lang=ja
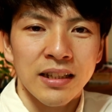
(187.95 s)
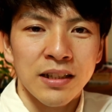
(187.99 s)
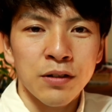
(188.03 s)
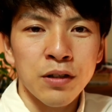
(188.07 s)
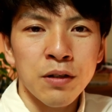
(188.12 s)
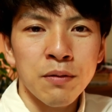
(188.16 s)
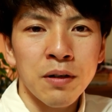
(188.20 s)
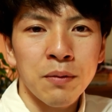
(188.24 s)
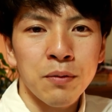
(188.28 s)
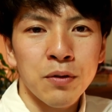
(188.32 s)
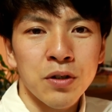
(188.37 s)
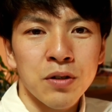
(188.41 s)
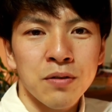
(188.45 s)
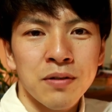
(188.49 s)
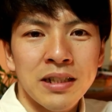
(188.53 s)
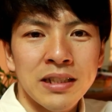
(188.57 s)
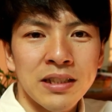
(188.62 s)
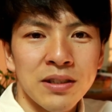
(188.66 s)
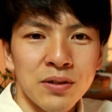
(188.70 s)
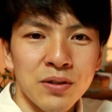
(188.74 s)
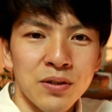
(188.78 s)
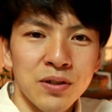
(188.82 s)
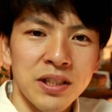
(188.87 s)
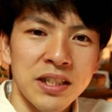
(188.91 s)
例えば僕
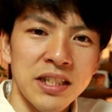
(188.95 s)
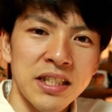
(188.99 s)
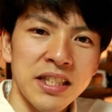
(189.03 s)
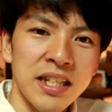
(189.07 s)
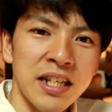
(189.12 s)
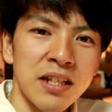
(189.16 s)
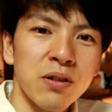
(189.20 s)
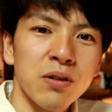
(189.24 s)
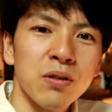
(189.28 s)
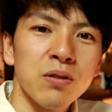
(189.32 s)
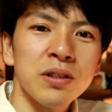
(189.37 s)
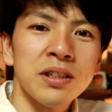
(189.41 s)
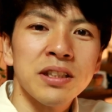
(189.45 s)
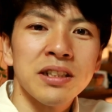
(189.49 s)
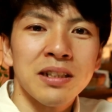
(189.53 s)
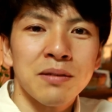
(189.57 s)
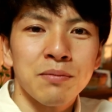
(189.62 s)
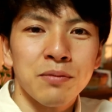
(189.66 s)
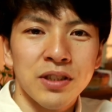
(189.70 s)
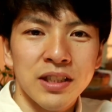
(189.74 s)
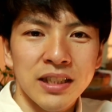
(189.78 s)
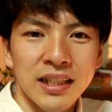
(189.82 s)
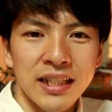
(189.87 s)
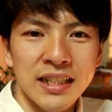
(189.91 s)
はその姿勢の保持
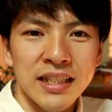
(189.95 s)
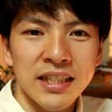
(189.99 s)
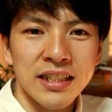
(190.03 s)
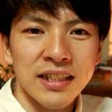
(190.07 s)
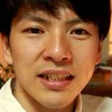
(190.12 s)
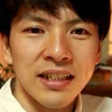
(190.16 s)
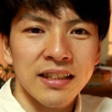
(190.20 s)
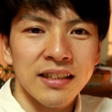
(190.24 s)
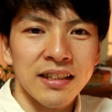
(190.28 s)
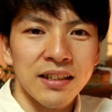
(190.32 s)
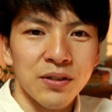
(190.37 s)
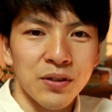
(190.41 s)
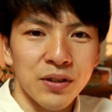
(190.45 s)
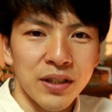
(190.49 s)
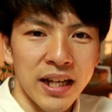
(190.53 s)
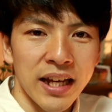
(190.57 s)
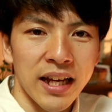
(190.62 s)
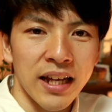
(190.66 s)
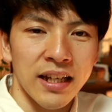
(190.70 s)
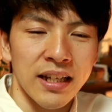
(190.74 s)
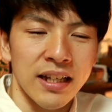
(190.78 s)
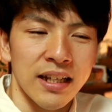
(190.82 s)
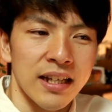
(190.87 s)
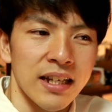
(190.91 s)
が難しかったの
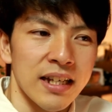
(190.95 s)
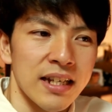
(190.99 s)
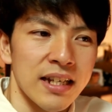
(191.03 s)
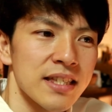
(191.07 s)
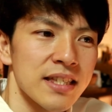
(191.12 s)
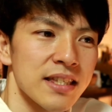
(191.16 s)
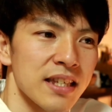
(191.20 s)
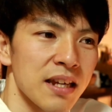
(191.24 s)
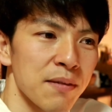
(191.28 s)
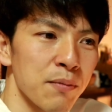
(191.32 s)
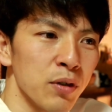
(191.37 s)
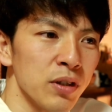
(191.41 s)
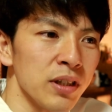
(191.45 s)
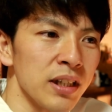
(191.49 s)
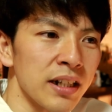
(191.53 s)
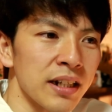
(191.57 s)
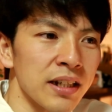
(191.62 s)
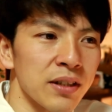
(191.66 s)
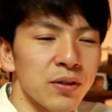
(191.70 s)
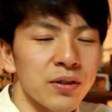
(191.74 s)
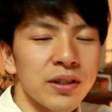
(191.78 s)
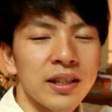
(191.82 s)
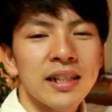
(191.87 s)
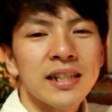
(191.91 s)
で背もた
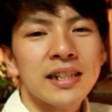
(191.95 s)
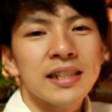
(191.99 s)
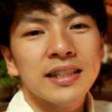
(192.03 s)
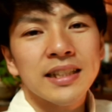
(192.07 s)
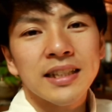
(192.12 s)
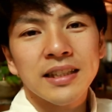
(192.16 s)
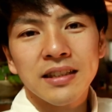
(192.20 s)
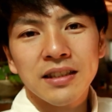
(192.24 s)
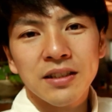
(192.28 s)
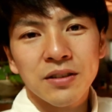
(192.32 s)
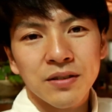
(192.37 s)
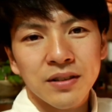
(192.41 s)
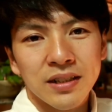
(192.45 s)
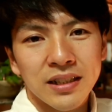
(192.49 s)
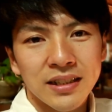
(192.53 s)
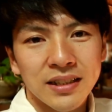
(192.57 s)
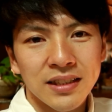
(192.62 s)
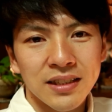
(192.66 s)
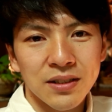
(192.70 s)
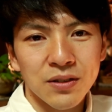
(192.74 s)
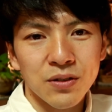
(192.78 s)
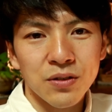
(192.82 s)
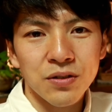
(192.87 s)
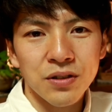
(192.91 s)
れの高さっていうのが
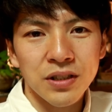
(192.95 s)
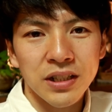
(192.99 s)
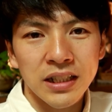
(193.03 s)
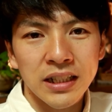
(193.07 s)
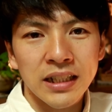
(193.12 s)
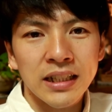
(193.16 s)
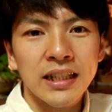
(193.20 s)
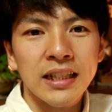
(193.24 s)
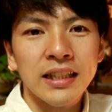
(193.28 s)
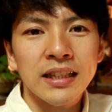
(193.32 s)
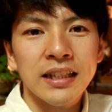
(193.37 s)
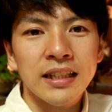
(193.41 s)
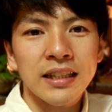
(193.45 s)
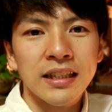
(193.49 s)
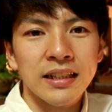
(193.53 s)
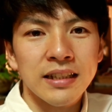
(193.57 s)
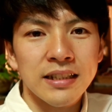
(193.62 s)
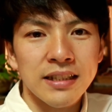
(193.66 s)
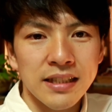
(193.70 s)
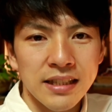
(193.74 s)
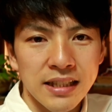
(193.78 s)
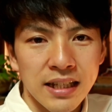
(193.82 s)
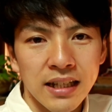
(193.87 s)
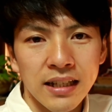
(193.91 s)
すごく気になってい
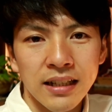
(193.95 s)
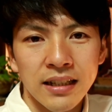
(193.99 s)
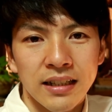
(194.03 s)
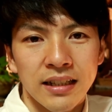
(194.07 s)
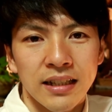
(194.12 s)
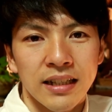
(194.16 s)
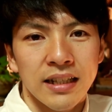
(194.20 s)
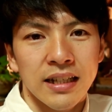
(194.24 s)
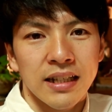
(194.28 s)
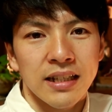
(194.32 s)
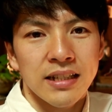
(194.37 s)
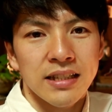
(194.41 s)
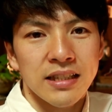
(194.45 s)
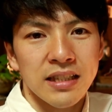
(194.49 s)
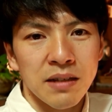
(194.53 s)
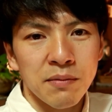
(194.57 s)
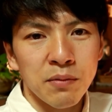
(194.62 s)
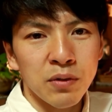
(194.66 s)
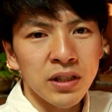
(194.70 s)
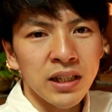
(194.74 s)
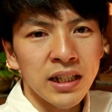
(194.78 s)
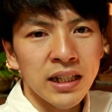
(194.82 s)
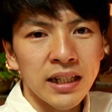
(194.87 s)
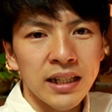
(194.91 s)
たんですね。背
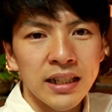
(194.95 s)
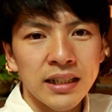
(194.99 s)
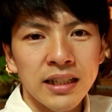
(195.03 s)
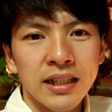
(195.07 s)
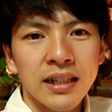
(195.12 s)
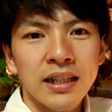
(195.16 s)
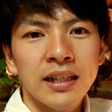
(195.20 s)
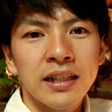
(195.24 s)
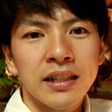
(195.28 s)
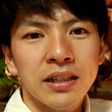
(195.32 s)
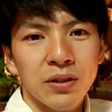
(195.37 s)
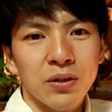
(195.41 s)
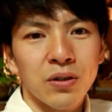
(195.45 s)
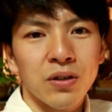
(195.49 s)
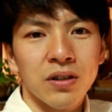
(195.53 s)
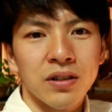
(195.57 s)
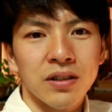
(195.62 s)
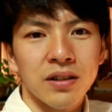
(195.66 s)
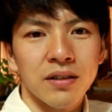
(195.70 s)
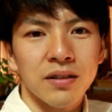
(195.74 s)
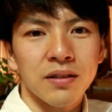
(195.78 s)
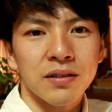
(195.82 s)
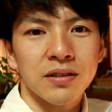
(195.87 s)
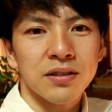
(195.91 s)
もたれが高い
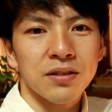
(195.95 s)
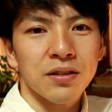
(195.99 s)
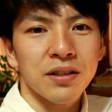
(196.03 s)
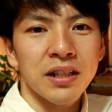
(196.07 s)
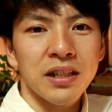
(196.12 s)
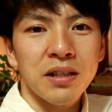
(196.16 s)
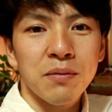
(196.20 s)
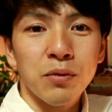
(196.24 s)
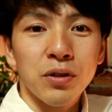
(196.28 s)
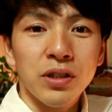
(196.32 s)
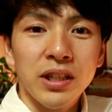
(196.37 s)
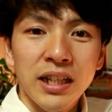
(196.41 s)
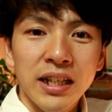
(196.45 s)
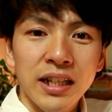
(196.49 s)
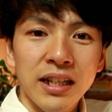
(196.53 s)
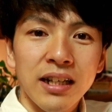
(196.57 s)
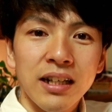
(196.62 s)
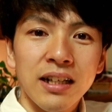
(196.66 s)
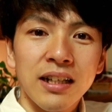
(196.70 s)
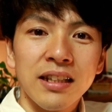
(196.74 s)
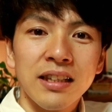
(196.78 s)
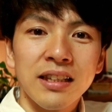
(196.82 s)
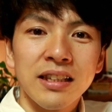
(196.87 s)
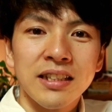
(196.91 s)
とそれにもたれ
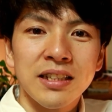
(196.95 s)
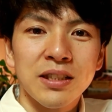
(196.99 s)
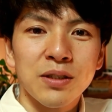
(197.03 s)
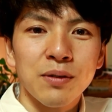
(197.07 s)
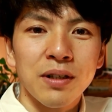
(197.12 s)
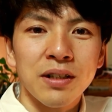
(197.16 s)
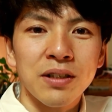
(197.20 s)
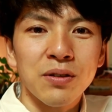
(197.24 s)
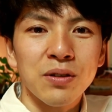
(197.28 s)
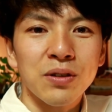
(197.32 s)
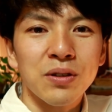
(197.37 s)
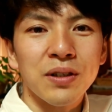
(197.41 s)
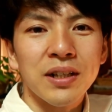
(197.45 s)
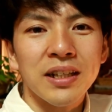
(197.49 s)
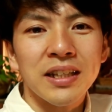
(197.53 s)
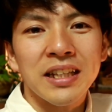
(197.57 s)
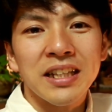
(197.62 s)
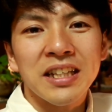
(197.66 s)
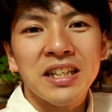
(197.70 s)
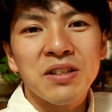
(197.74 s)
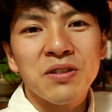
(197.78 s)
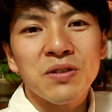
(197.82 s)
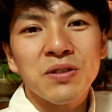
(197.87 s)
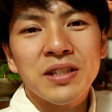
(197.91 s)
かかって座ることが
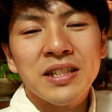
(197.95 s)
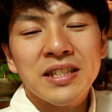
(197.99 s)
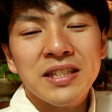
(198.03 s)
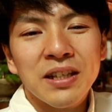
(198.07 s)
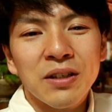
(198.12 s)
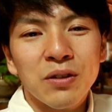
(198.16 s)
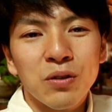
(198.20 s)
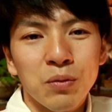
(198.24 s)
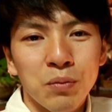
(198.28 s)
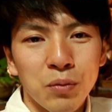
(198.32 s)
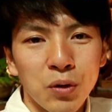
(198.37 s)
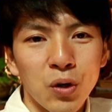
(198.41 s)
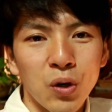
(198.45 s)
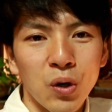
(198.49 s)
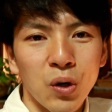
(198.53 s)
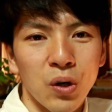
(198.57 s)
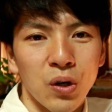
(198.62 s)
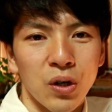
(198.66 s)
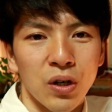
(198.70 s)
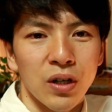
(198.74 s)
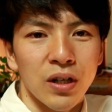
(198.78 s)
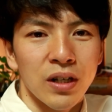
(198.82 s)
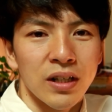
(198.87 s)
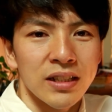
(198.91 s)
できるんですけども、
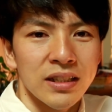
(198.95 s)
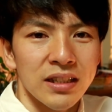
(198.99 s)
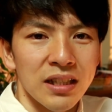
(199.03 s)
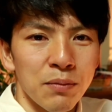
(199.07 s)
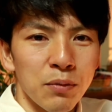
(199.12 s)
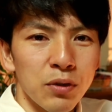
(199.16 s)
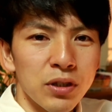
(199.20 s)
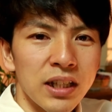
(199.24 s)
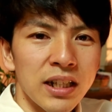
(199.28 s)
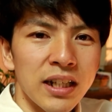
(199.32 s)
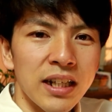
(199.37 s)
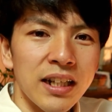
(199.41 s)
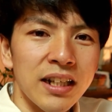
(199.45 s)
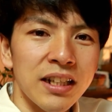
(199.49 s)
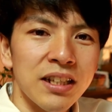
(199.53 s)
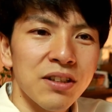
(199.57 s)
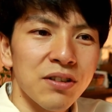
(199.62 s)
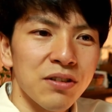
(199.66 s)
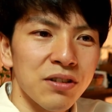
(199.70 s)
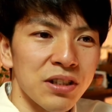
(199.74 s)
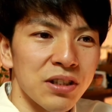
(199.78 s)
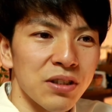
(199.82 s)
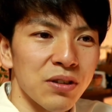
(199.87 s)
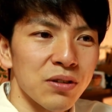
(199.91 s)
背もたれが
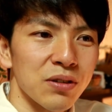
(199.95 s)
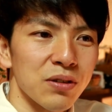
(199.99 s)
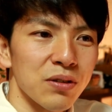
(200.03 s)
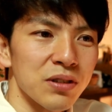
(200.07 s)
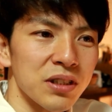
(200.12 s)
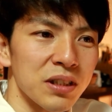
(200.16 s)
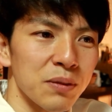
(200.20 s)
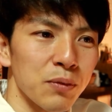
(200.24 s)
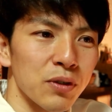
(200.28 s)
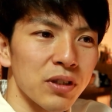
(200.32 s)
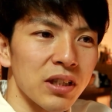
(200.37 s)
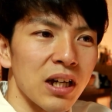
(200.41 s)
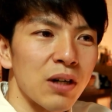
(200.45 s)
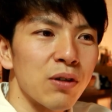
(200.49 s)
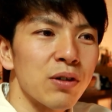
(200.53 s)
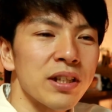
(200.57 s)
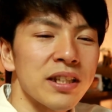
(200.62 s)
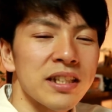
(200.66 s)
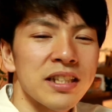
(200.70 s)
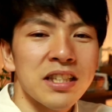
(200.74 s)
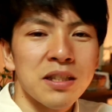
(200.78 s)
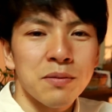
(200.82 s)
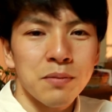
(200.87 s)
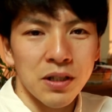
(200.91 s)
低いとどうしても倒
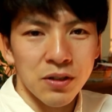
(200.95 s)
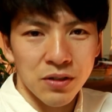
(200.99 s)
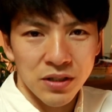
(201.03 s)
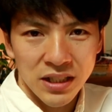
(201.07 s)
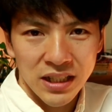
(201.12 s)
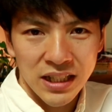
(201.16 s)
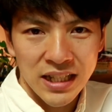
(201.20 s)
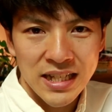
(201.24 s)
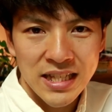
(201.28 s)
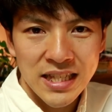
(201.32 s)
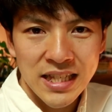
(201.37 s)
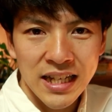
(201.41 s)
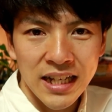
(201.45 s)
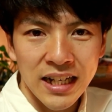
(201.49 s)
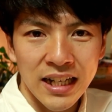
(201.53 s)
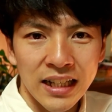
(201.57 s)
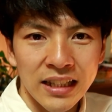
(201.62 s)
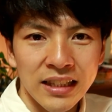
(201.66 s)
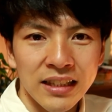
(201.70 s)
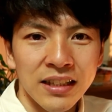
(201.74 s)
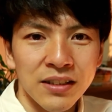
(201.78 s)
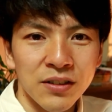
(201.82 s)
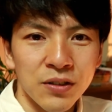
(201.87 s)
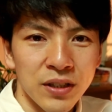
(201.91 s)
れてしまう危険性が
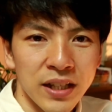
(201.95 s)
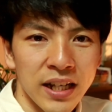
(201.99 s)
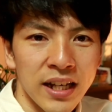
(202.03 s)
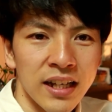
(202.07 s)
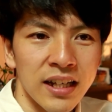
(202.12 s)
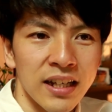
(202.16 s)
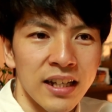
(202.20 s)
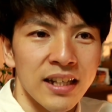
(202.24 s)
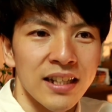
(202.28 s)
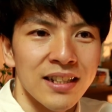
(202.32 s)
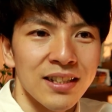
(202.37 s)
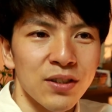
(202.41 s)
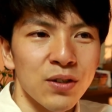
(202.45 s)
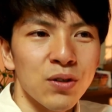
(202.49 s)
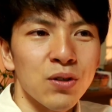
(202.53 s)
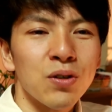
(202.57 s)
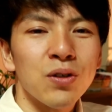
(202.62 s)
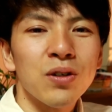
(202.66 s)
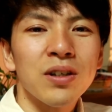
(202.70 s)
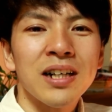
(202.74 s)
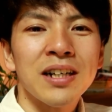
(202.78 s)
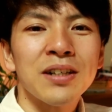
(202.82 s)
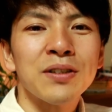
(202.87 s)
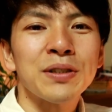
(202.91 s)
あったのでそ
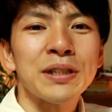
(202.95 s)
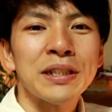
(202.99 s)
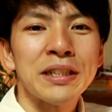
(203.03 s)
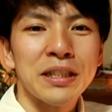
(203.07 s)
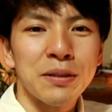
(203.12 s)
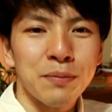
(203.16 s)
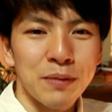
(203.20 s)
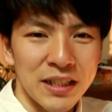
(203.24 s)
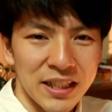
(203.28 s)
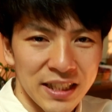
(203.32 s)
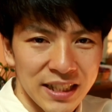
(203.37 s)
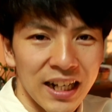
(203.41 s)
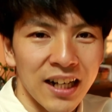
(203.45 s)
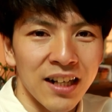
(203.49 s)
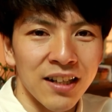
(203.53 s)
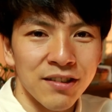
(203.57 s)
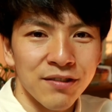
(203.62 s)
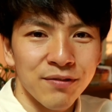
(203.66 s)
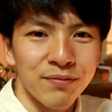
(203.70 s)
こを確認しました。